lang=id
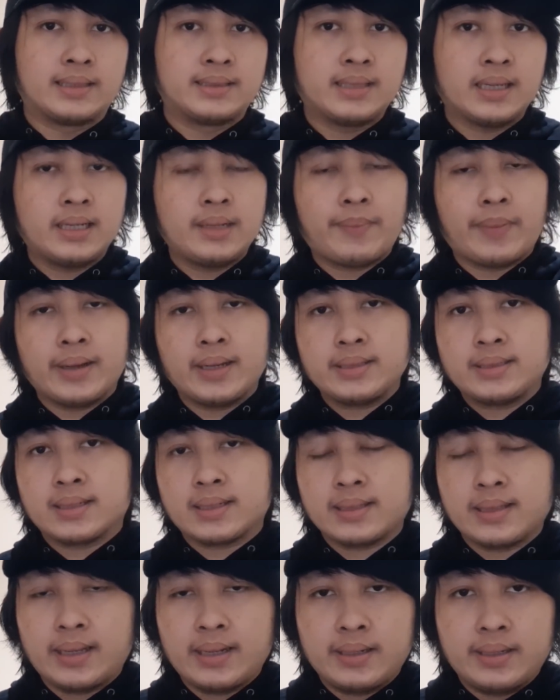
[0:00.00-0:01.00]
jadi pada
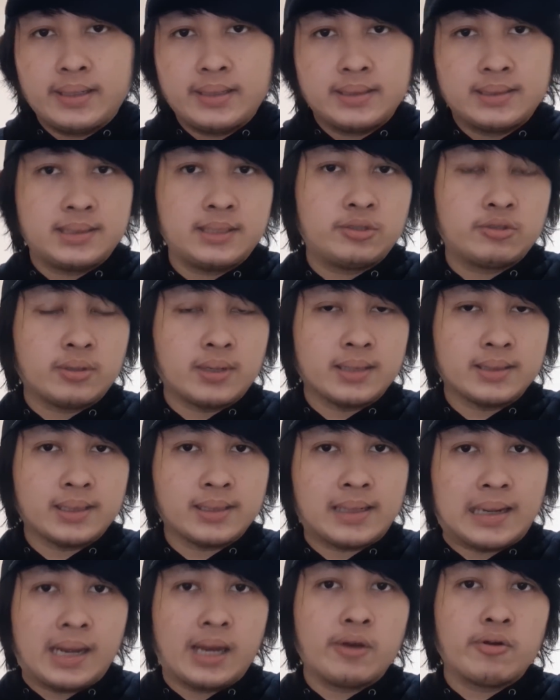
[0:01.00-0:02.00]
cerita ini, si
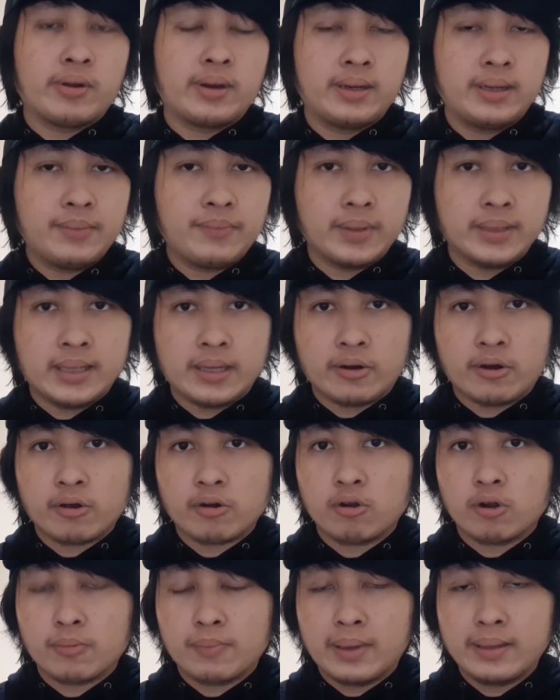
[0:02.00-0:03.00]
Jonathan Galindo ini
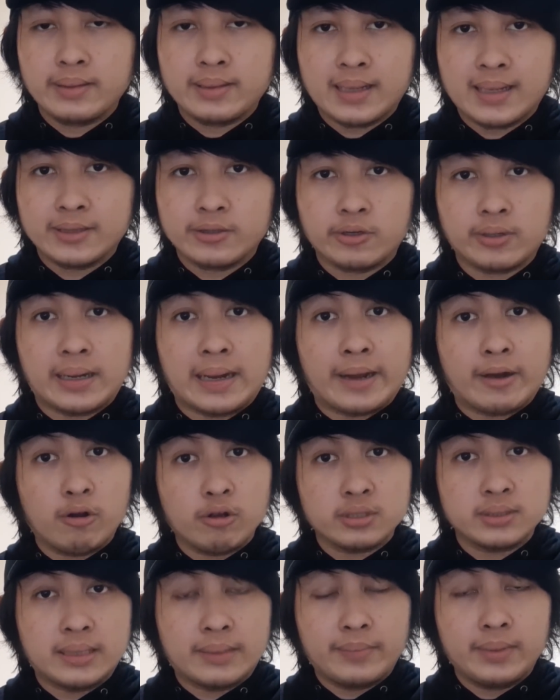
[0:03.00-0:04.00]
meneror korbannya atau
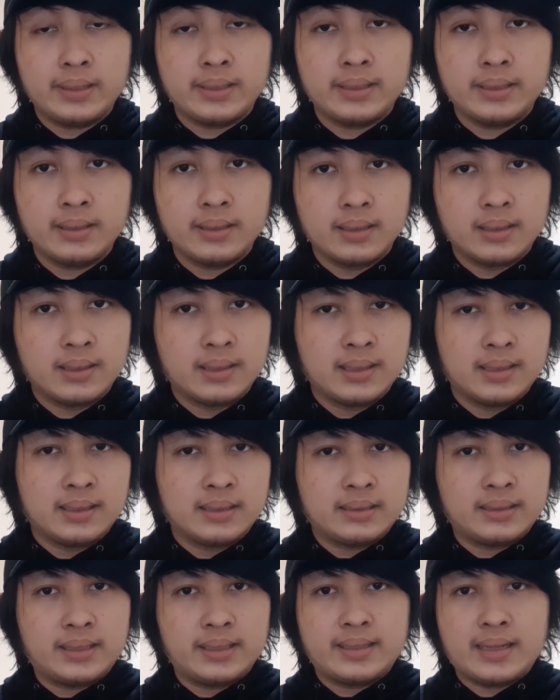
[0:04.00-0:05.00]
Carlos Nem ini
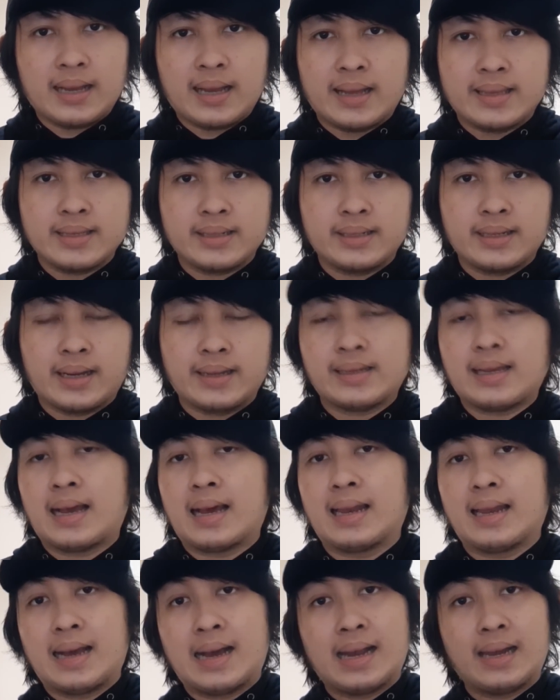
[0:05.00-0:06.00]
tidak hanya dengan
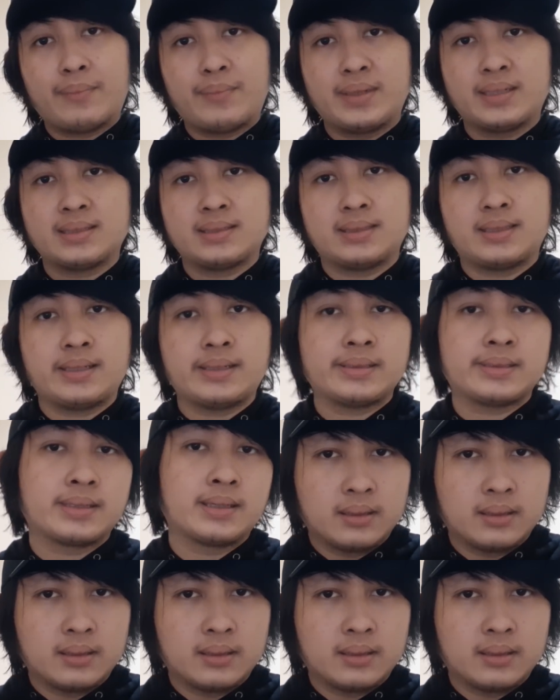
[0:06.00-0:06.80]
hal-hal mistis,